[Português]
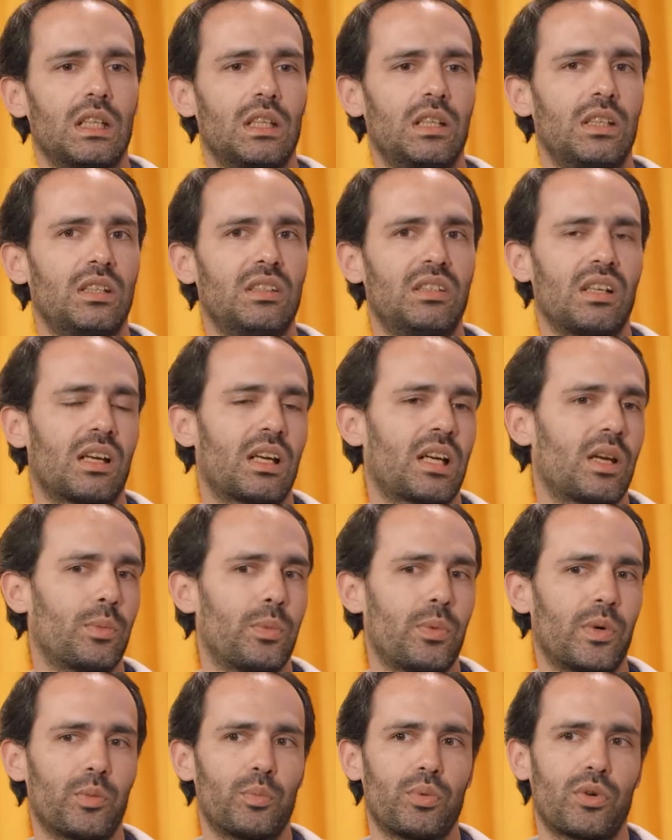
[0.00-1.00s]
E
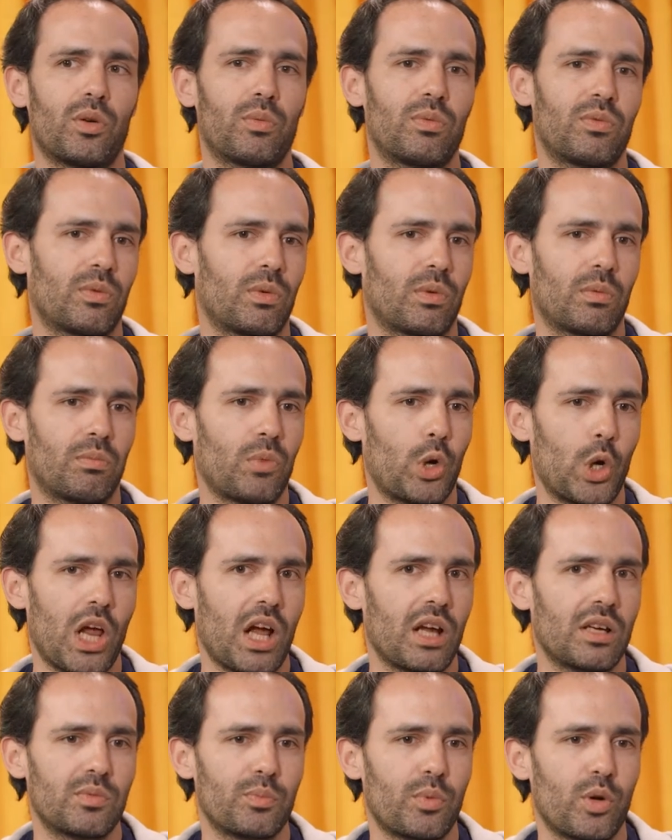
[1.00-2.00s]
acabei por
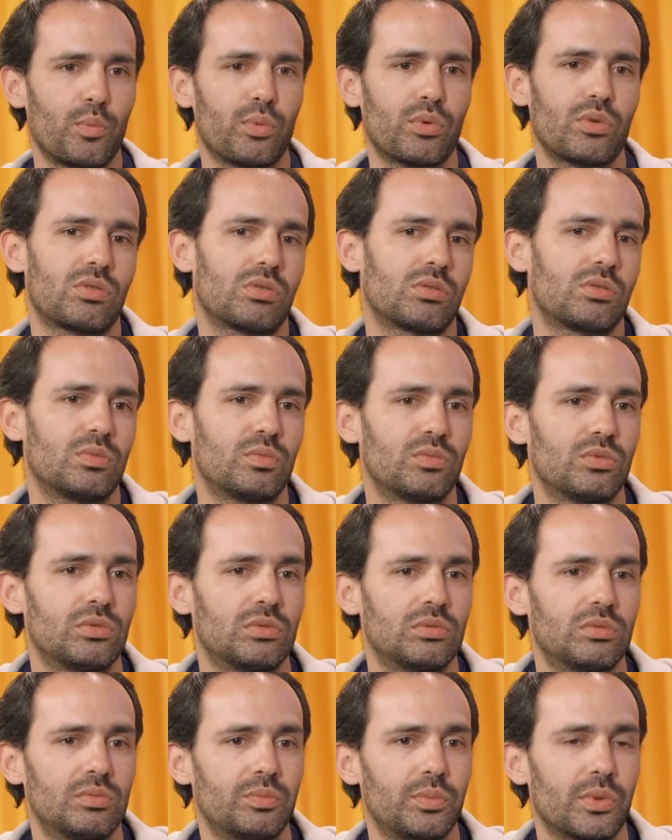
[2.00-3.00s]
olhar para o Porto
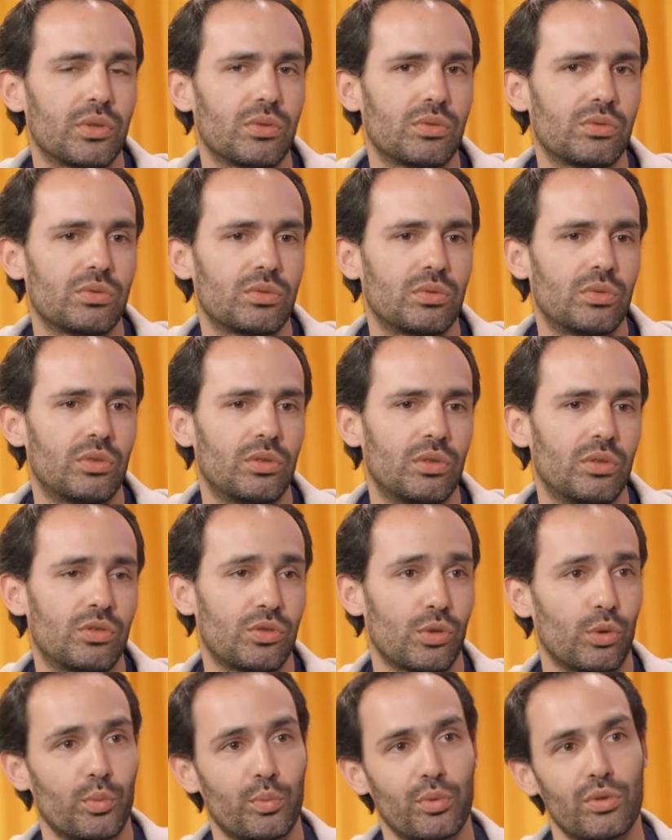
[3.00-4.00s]
como, pronto,
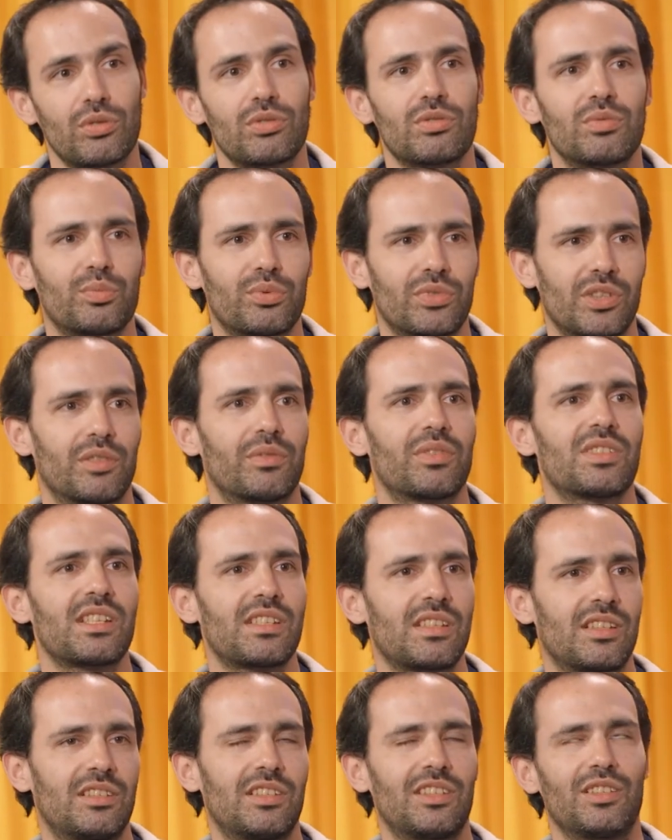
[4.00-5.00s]
sou do Porto, portanto fazia
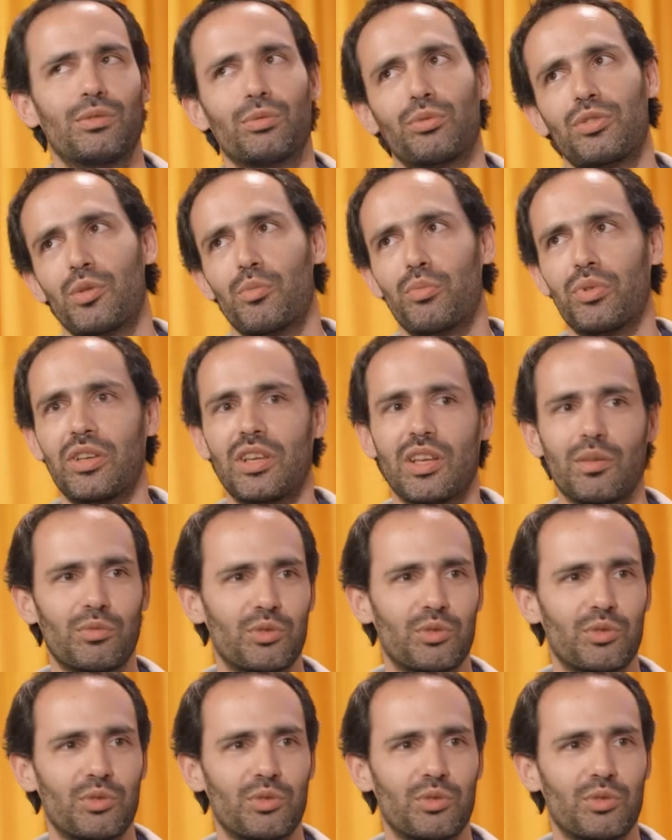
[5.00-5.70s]
sentido, o tempo aqui é